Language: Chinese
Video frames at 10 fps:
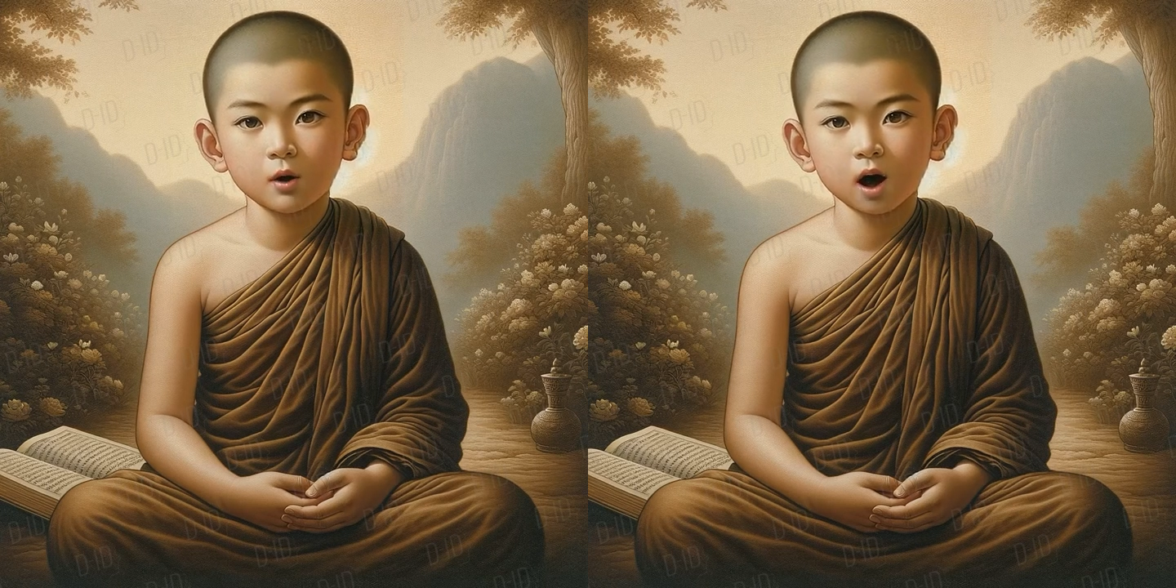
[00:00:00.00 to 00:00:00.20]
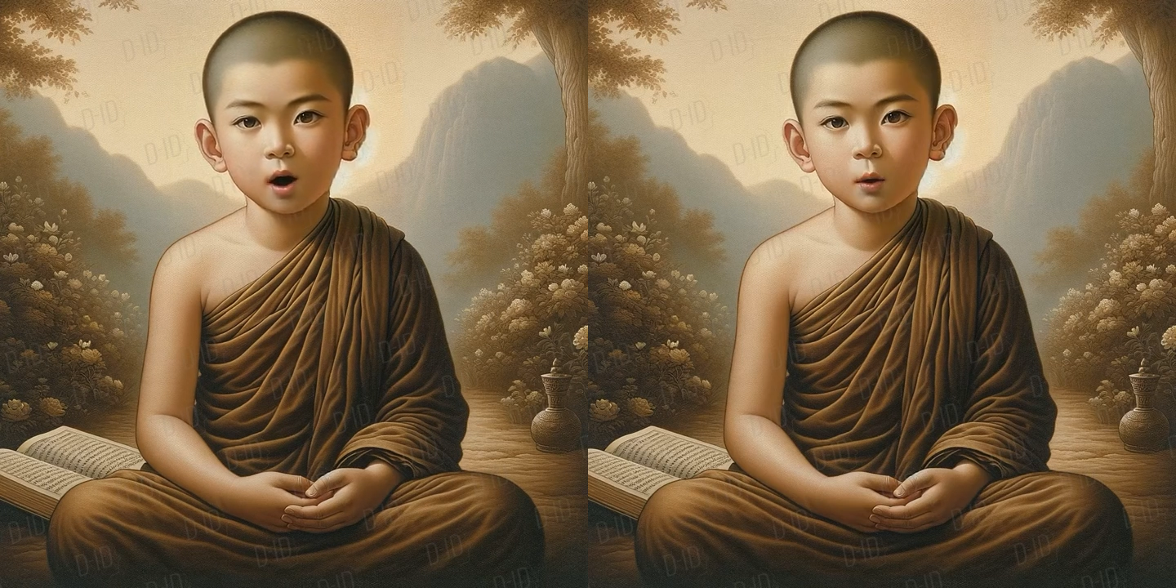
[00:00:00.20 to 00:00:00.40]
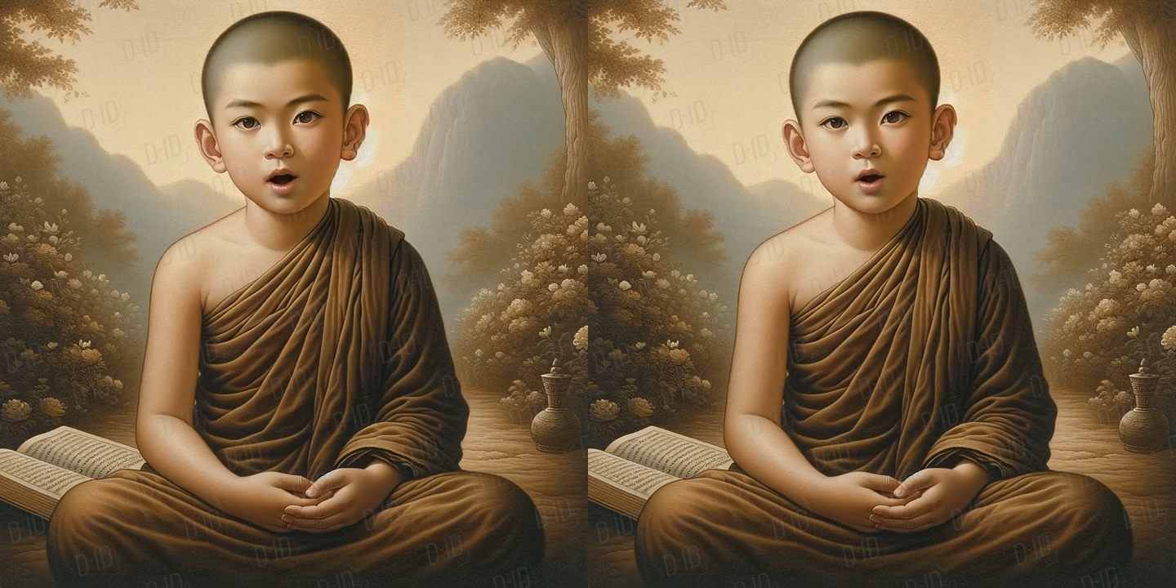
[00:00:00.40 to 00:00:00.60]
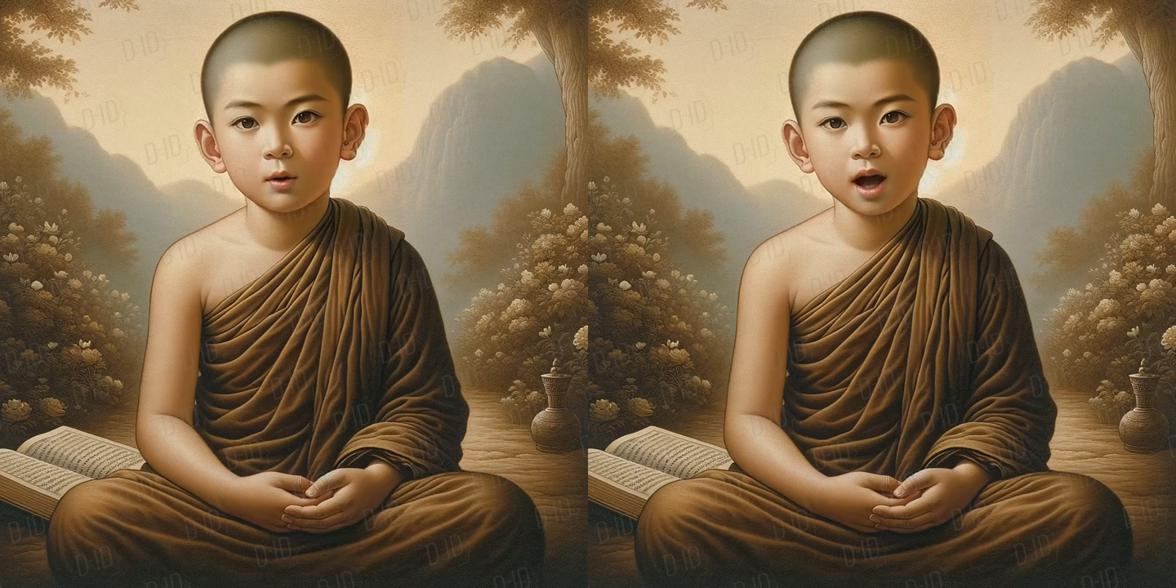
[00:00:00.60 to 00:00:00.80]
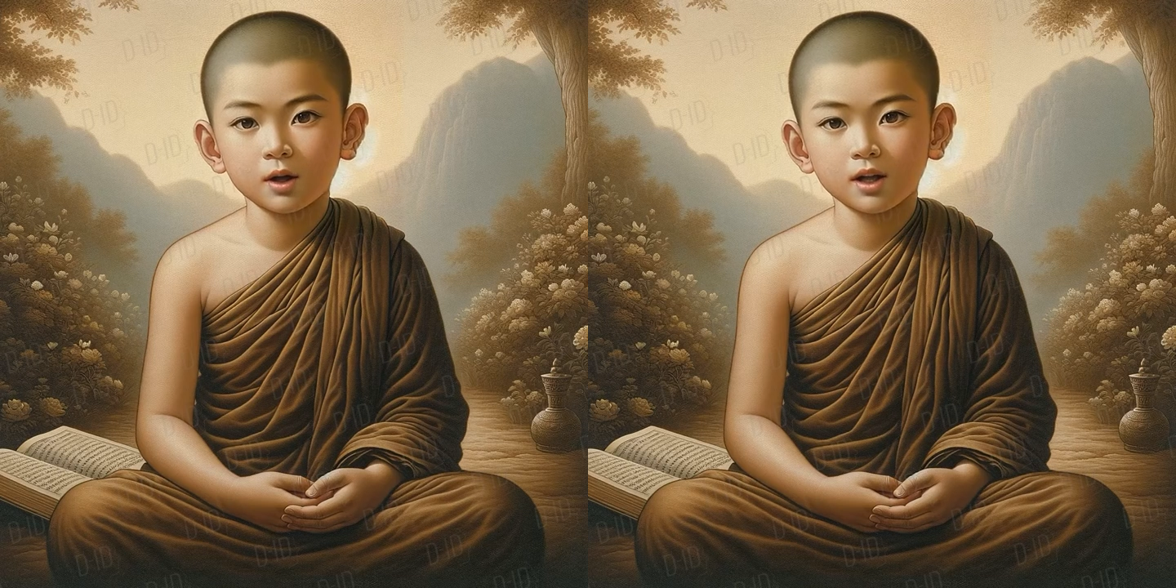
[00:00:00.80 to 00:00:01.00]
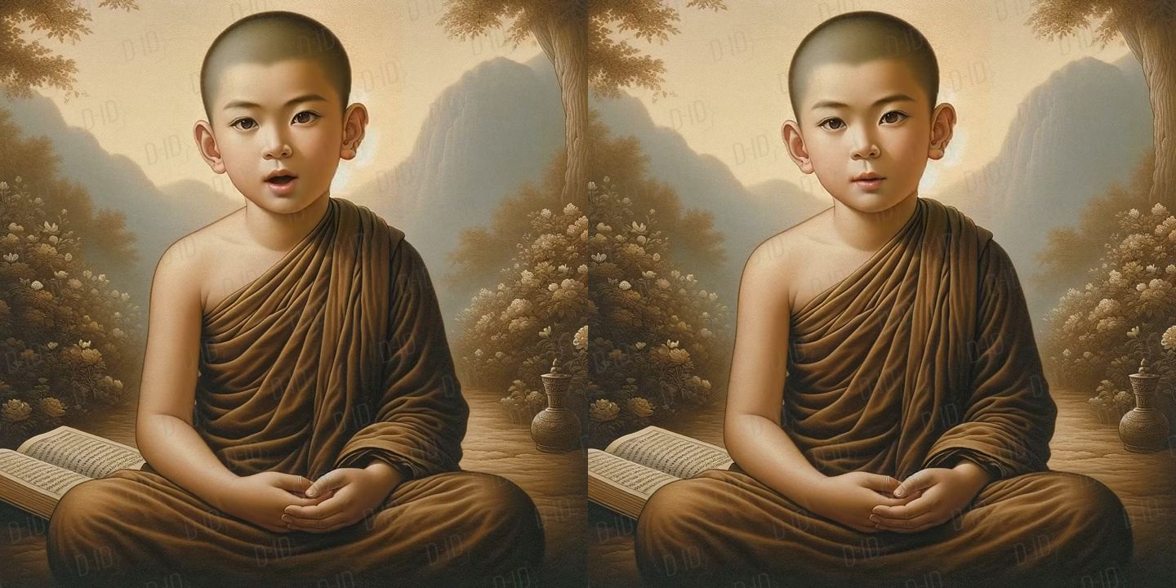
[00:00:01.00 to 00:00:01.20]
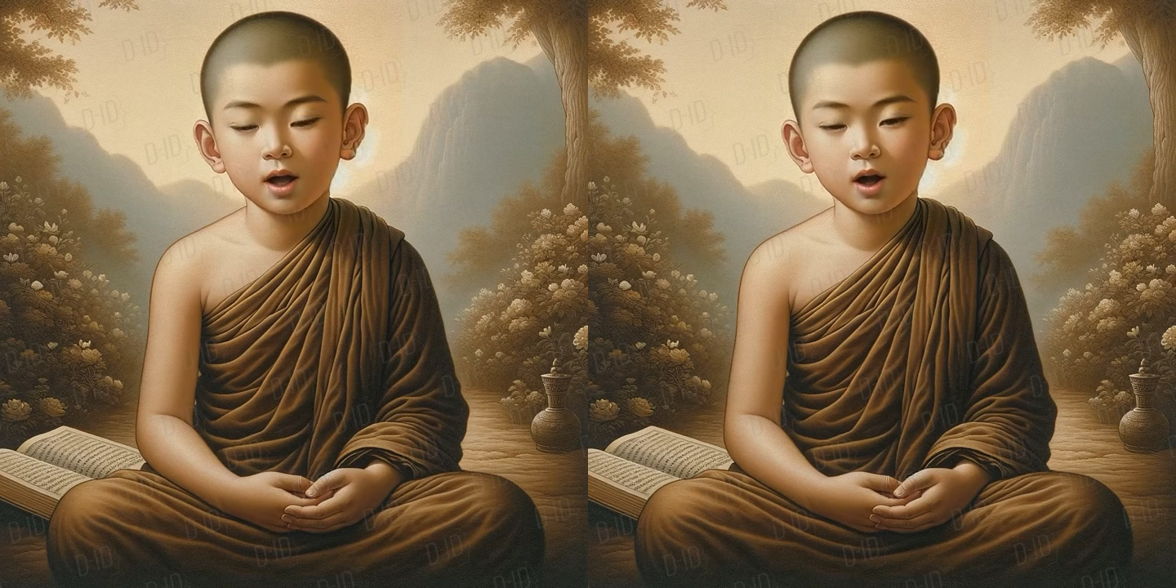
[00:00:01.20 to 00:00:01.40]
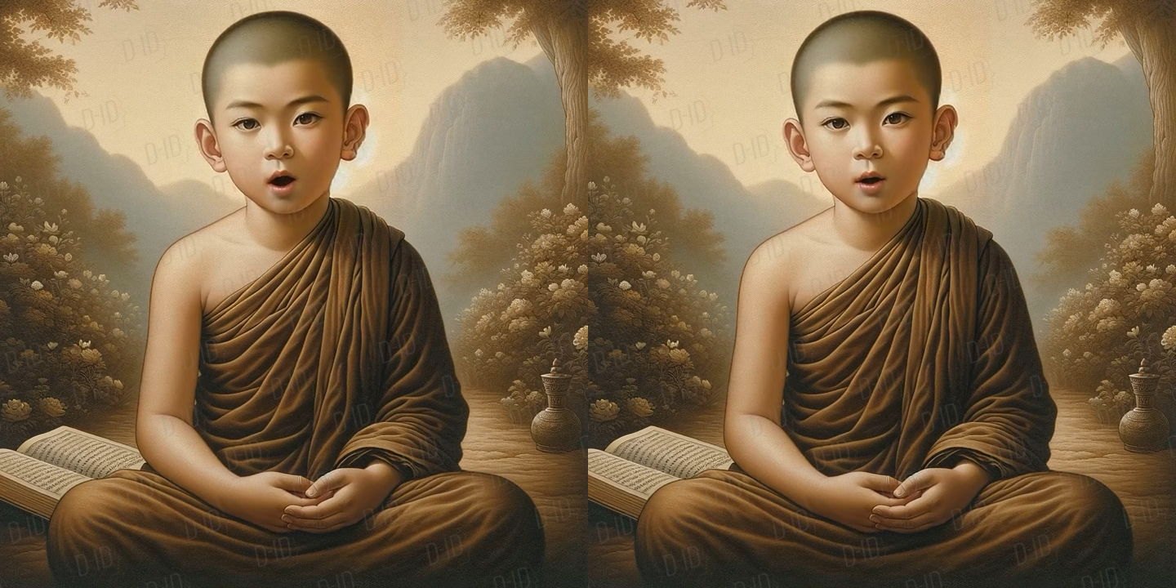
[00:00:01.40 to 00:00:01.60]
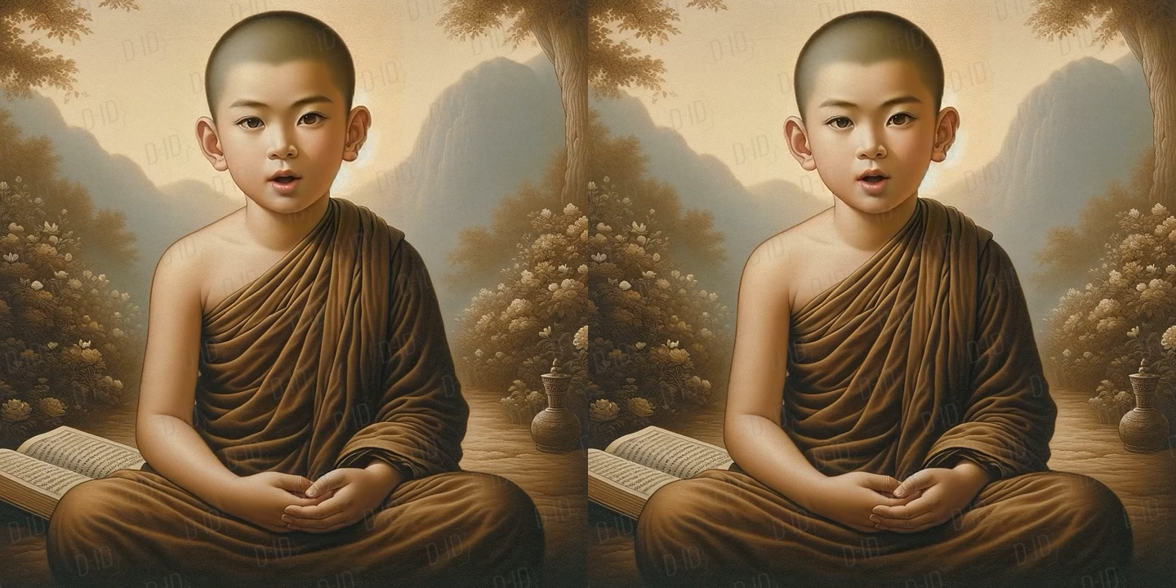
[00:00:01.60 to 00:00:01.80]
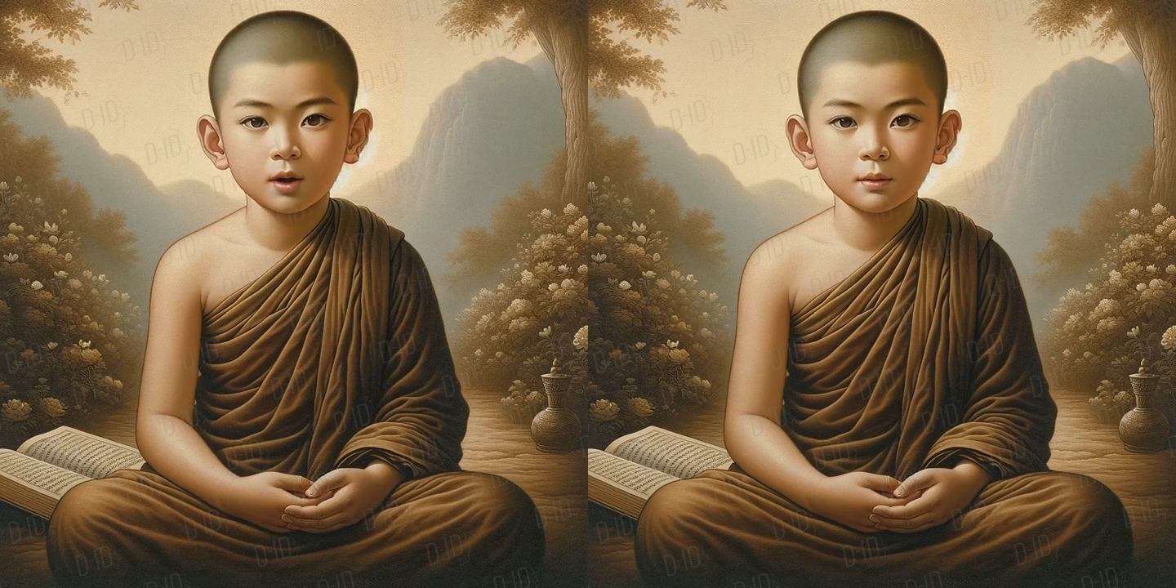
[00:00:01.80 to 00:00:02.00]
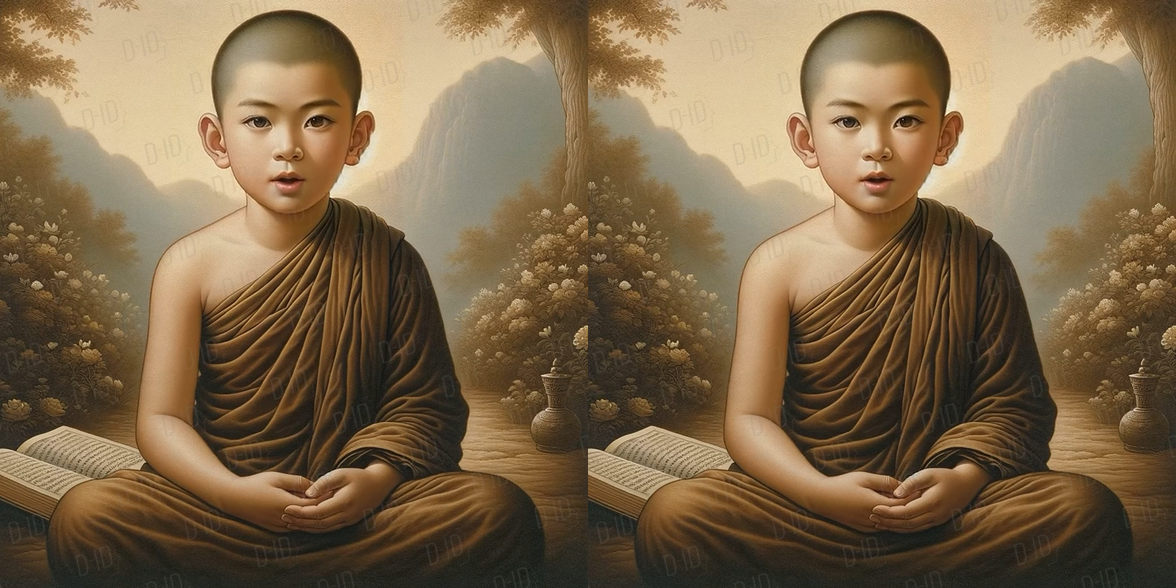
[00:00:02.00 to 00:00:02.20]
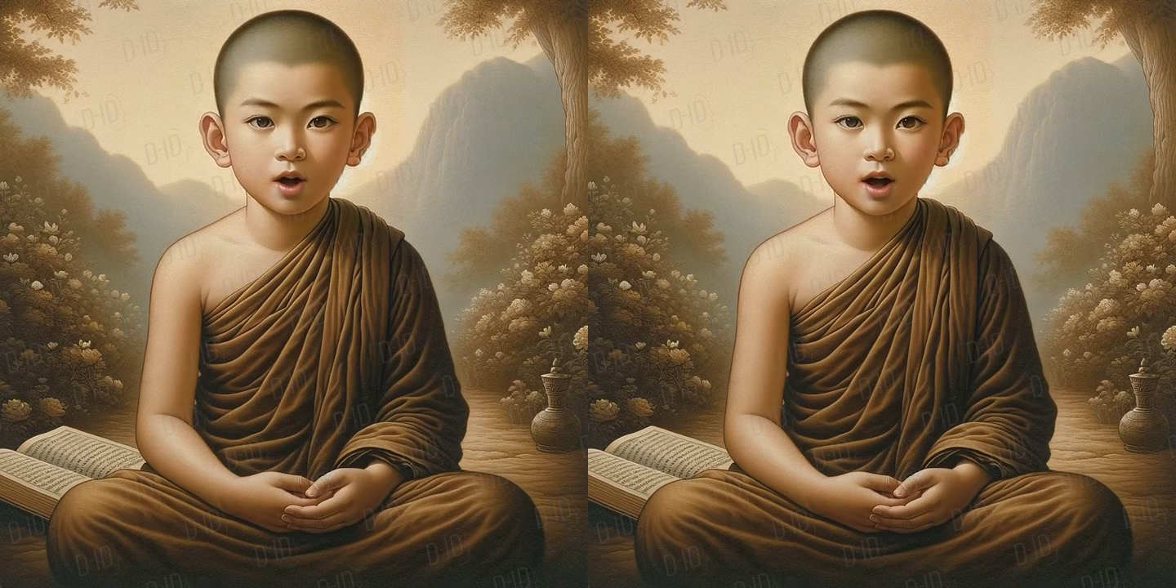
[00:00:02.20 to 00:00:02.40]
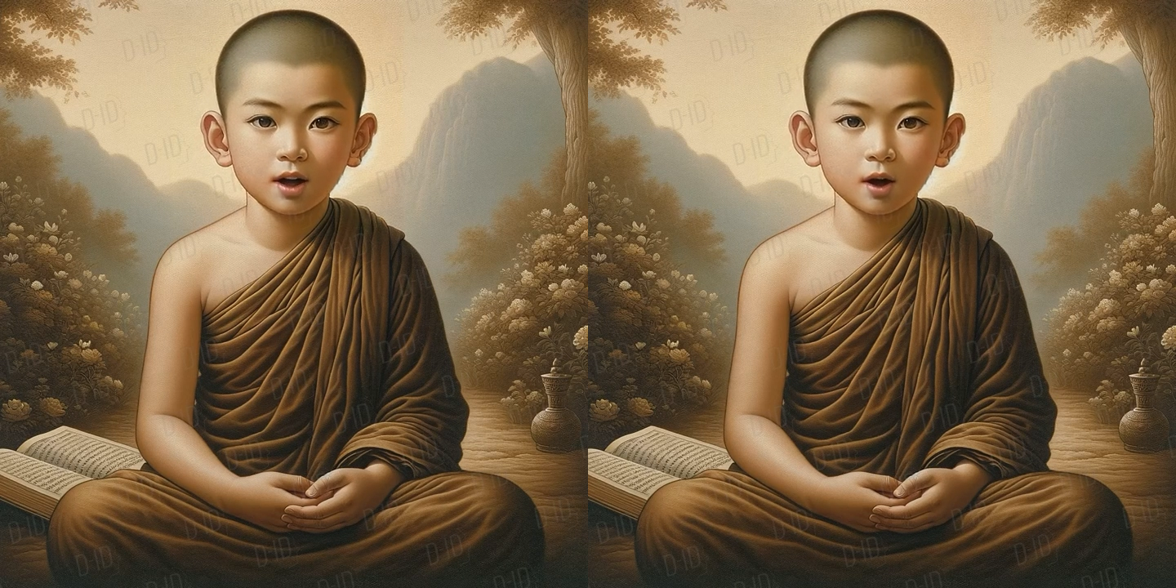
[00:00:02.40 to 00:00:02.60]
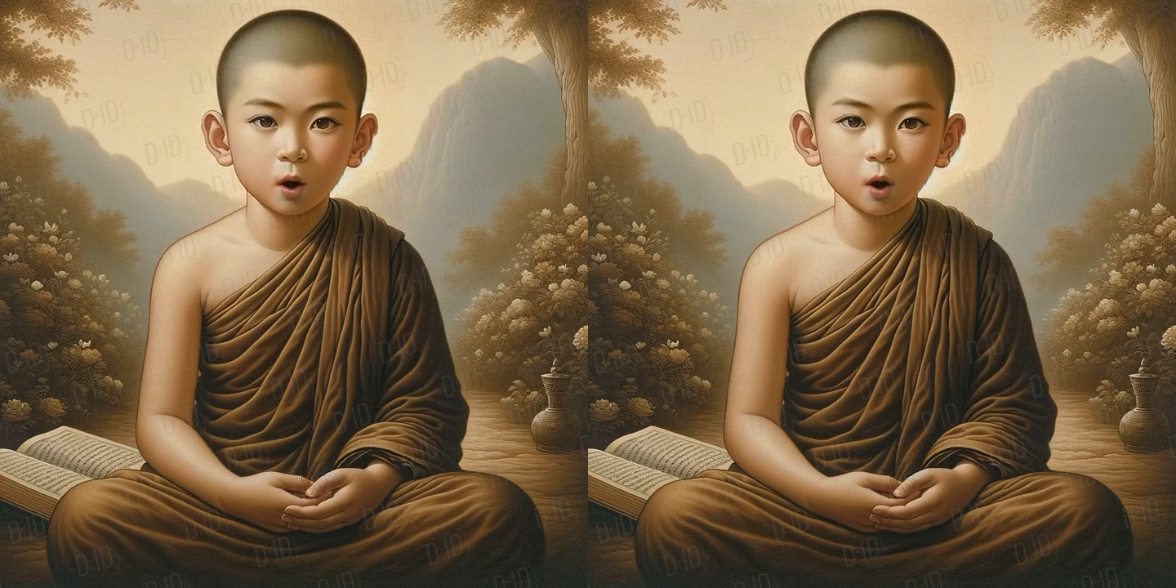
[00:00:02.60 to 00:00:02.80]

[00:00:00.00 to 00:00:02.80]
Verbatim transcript: 转而关注内心的平和与清明时，